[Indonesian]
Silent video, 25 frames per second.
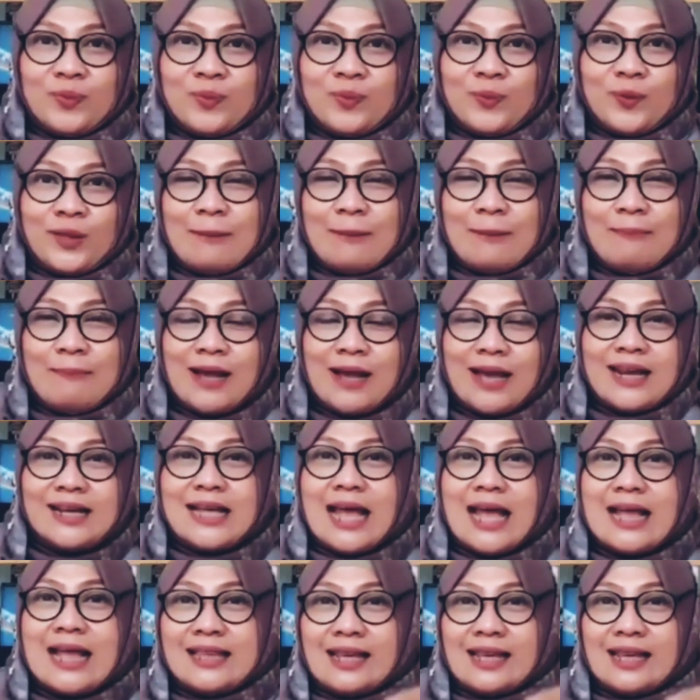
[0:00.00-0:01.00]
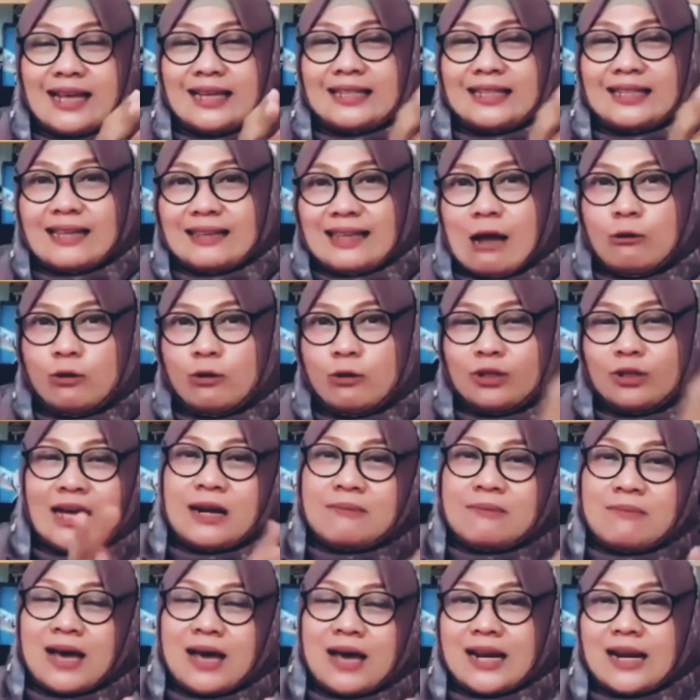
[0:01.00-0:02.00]
Kenapa? Karena antara kita takut
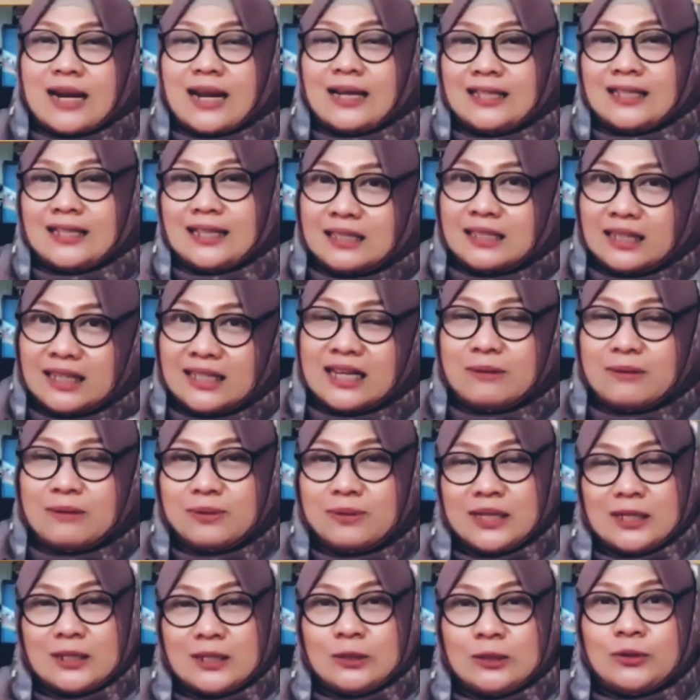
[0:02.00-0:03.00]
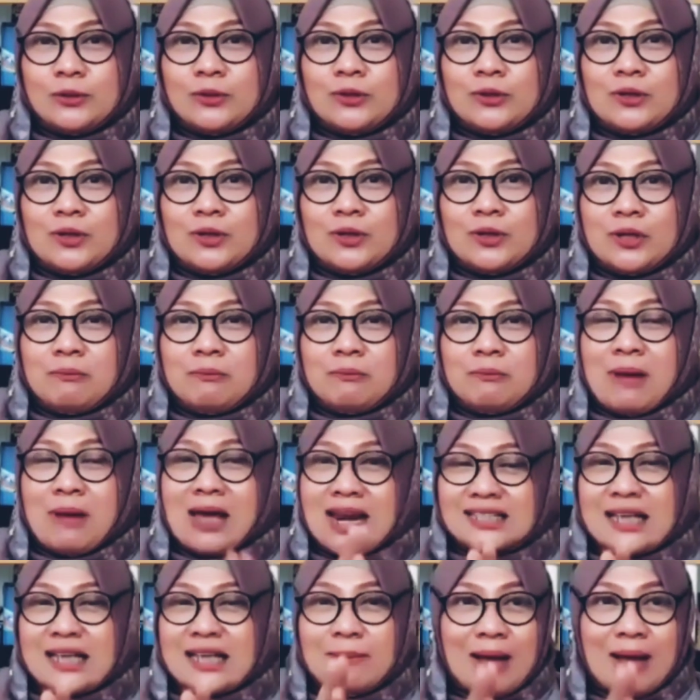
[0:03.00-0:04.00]
dengan marah, kita seringnya begitu.
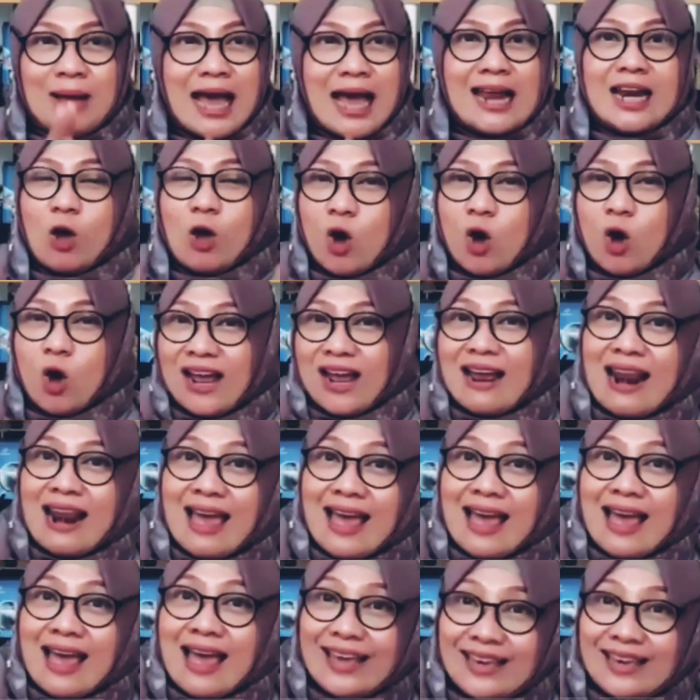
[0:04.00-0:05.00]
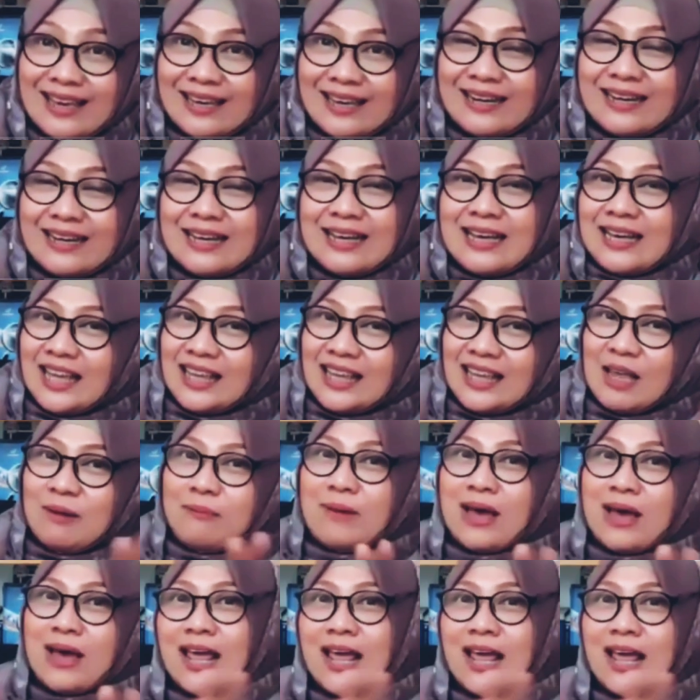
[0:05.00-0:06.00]
Malah sama anak orang lain, kita
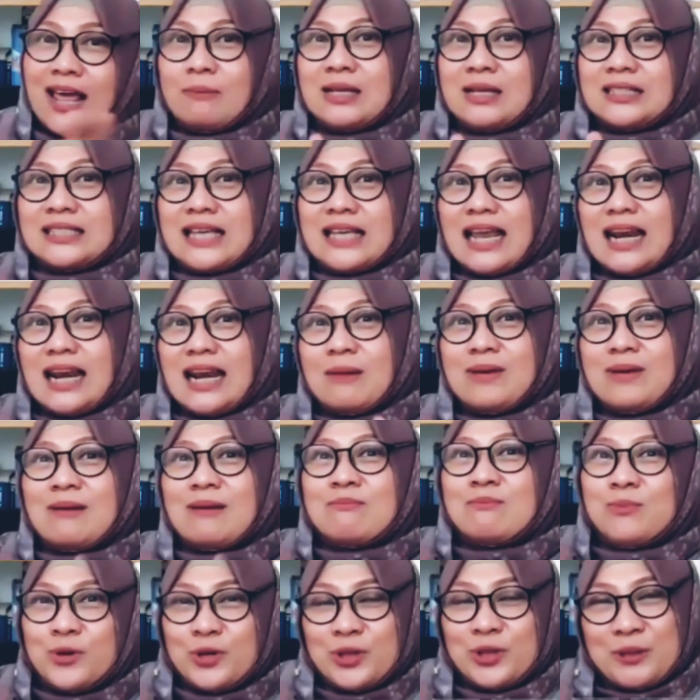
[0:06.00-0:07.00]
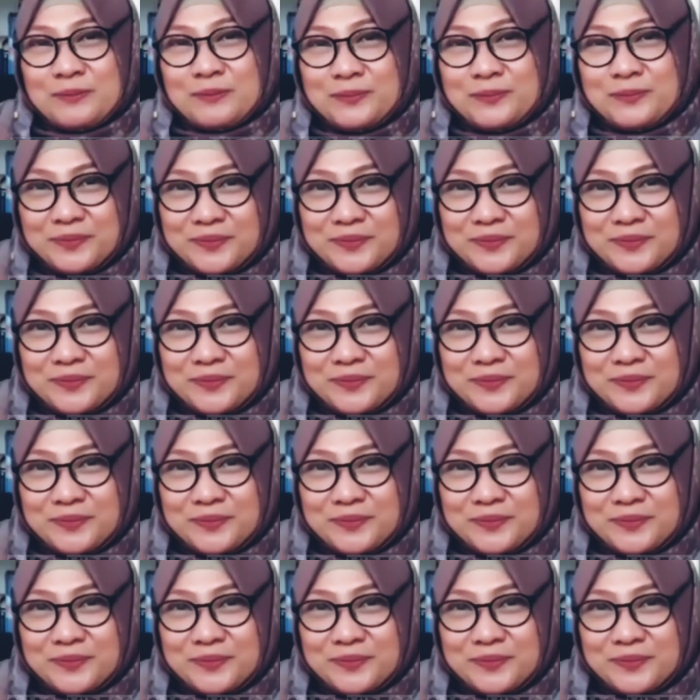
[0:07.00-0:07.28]
malah bisa lebih lembut.